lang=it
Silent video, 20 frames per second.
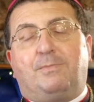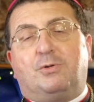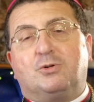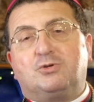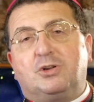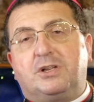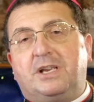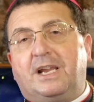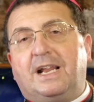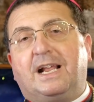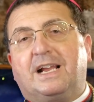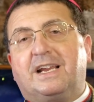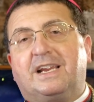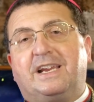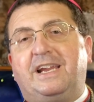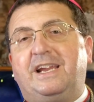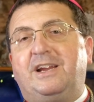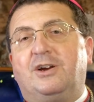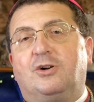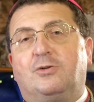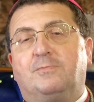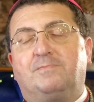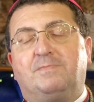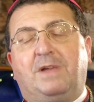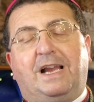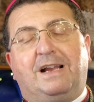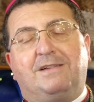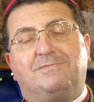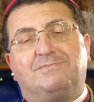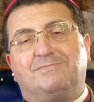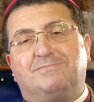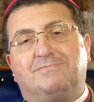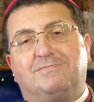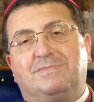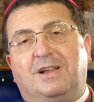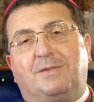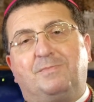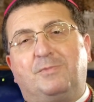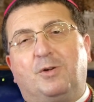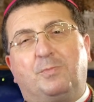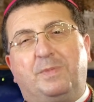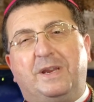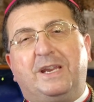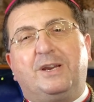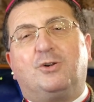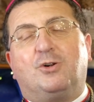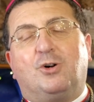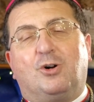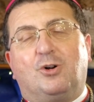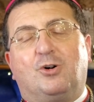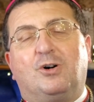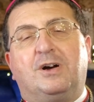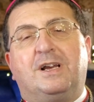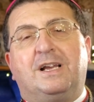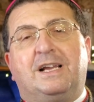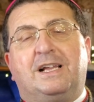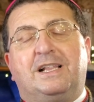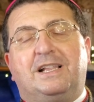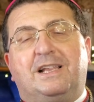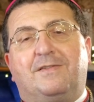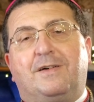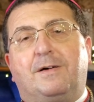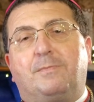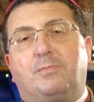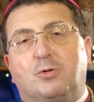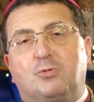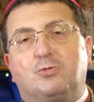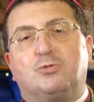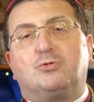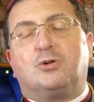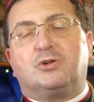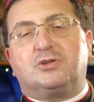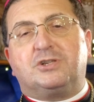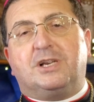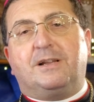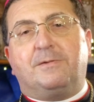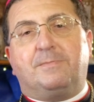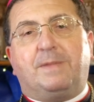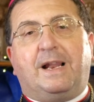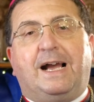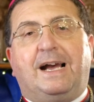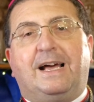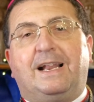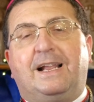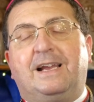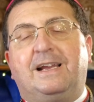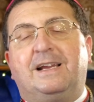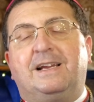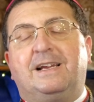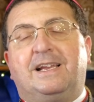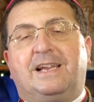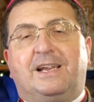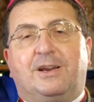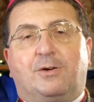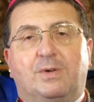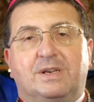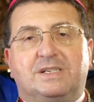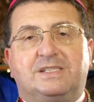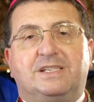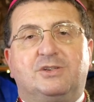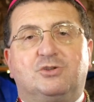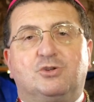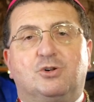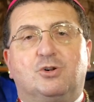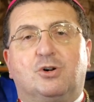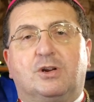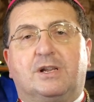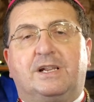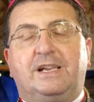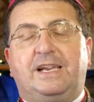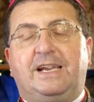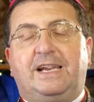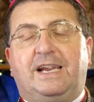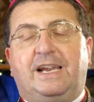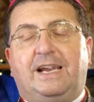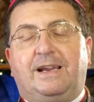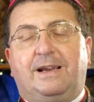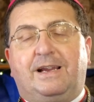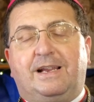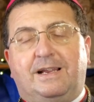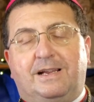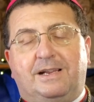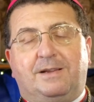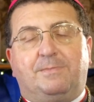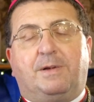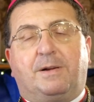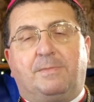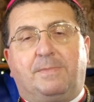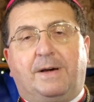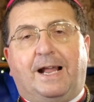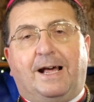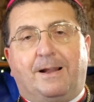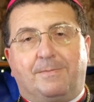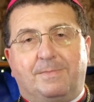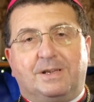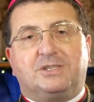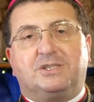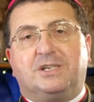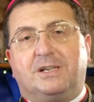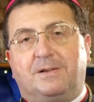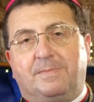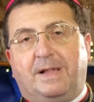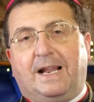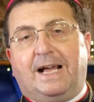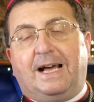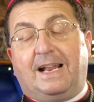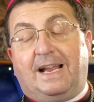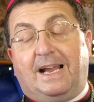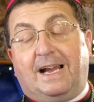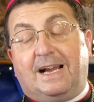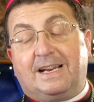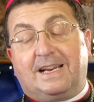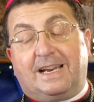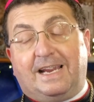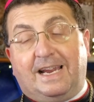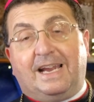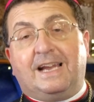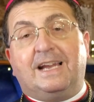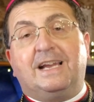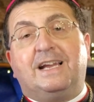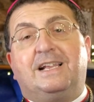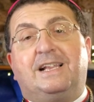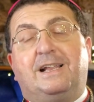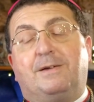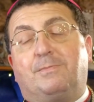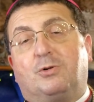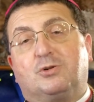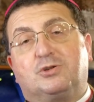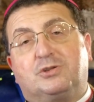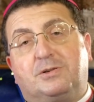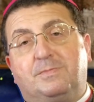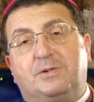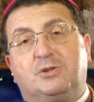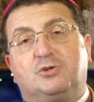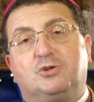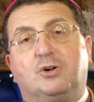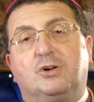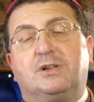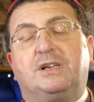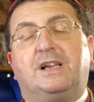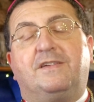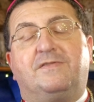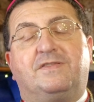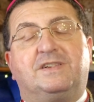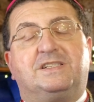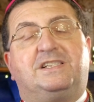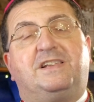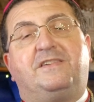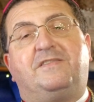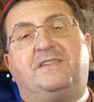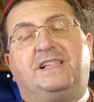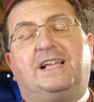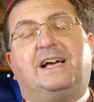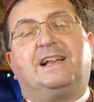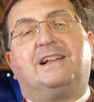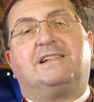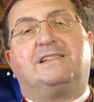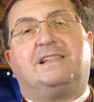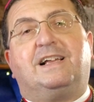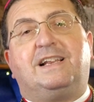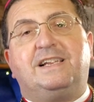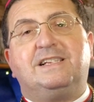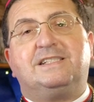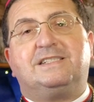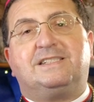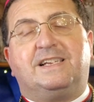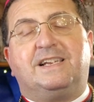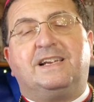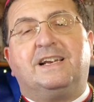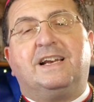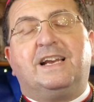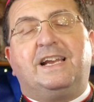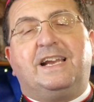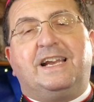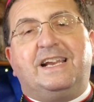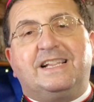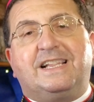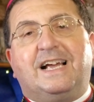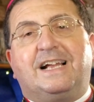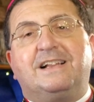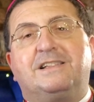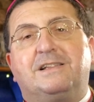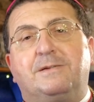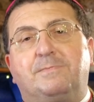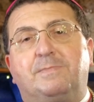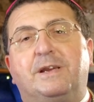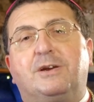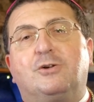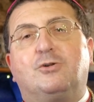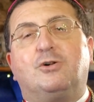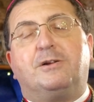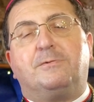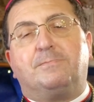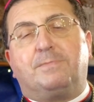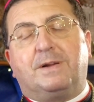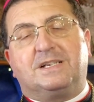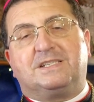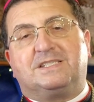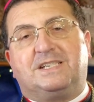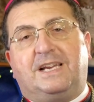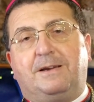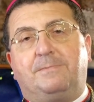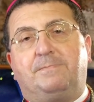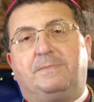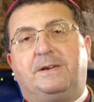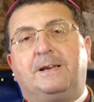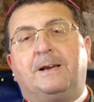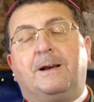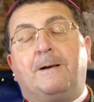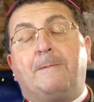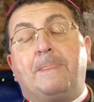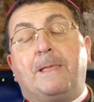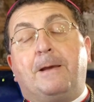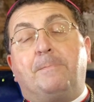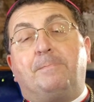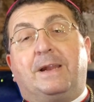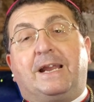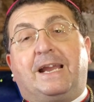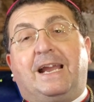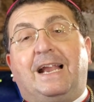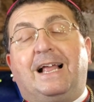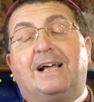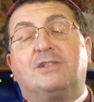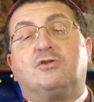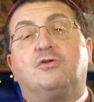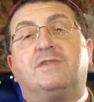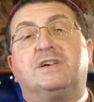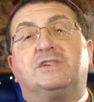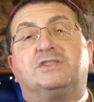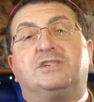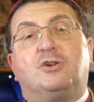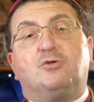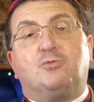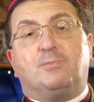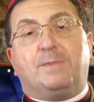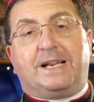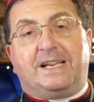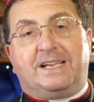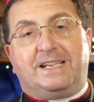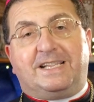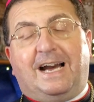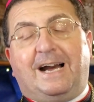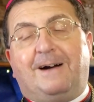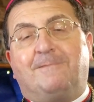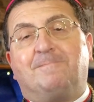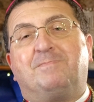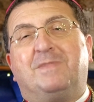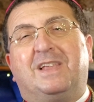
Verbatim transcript: posso dire anch'io, eh, nel mio piccolo, di aver potuto celebrare in questi giorni e di prepararmi a celebrare anche nei prossimi giorni le festività natalizi in tanti piccoli presepi, perché là dove c'è l'umanità,